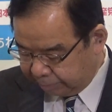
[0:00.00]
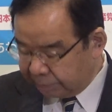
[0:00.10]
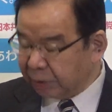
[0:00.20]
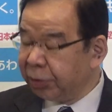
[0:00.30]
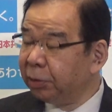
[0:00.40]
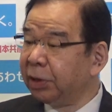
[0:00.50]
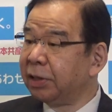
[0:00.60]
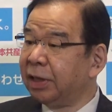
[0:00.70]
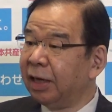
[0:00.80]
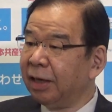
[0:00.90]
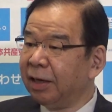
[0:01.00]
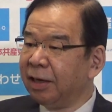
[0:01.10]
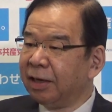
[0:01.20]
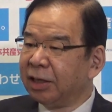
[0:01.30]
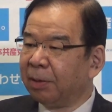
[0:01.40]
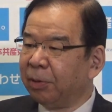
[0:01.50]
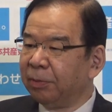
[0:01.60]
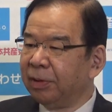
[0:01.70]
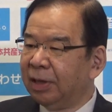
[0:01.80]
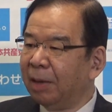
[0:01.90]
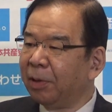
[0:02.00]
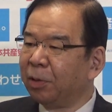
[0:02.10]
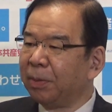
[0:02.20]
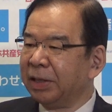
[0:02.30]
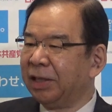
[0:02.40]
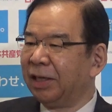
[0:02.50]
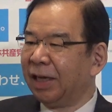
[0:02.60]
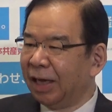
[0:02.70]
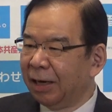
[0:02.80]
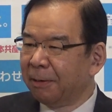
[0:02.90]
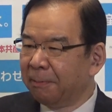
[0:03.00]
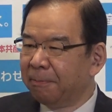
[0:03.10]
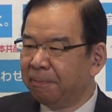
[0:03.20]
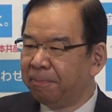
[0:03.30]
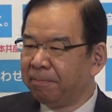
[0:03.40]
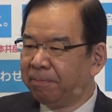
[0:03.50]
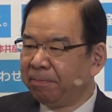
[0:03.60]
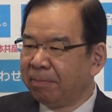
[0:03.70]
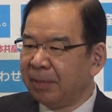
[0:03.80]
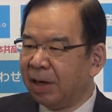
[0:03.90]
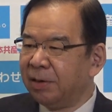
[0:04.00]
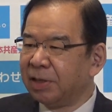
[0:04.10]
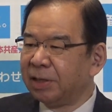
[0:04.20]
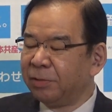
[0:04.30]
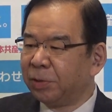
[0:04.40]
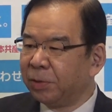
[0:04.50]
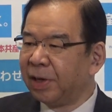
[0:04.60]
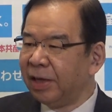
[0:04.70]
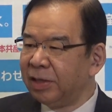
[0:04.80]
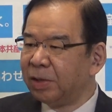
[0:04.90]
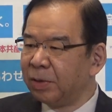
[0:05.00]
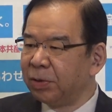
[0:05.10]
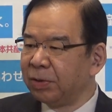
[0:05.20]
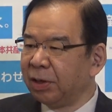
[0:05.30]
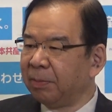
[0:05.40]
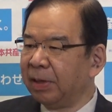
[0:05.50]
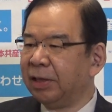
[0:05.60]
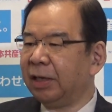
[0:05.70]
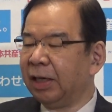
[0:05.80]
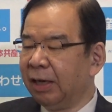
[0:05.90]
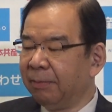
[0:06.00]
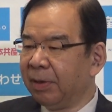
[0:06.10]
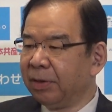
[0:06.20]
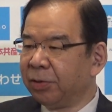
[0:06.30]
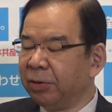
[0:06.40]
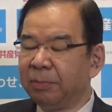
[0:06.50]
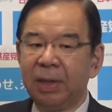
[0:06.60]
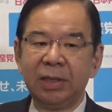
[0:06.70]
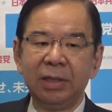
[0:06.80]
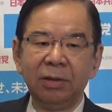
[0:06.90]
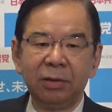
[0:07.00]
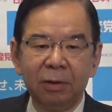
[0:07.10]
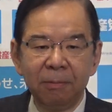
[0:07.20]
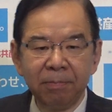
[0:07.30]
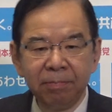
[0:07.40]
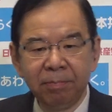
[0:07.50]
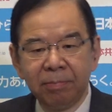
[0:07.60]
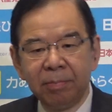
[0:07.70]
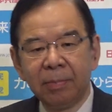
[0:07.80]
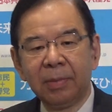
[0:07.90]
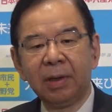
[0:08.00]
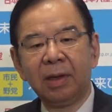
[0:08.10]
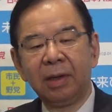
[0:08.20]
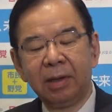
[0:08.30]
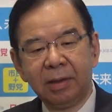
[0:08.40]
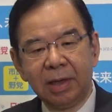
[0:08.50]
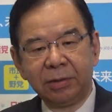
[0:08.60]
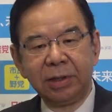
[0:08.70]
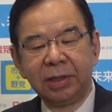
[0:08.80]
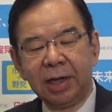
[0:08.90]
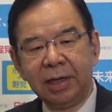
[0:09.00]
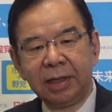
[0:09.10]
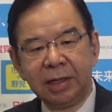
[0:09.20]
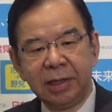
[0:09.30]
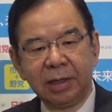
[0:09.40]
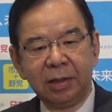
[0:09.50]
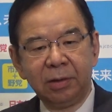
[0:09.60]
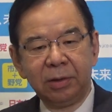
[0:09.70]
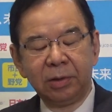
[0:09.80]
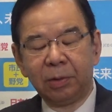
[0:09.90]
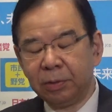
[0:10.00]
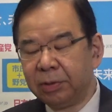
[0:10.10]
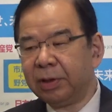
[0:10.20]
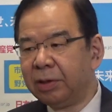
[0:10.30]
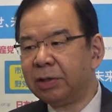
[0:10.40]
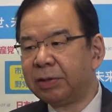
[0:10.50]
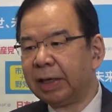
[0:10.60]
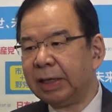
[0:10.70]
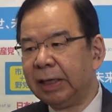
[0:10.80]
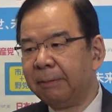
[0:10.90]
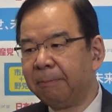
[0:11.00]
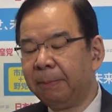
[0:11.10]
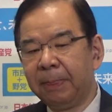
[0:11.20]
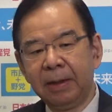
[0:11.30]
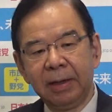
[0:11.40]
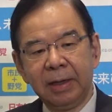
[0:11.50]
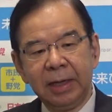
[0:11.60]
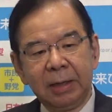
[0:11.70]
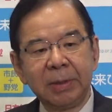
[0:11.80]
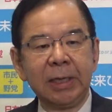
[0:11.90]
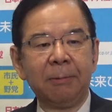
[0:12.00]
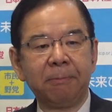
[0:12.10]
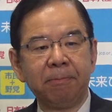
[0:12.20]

まあ、それをですね、しかもデマを交えて、あるいは不当な印象操作を交えて、そういうバッシングを学術会議に対してやってるということは、本当に許すわけにいきません。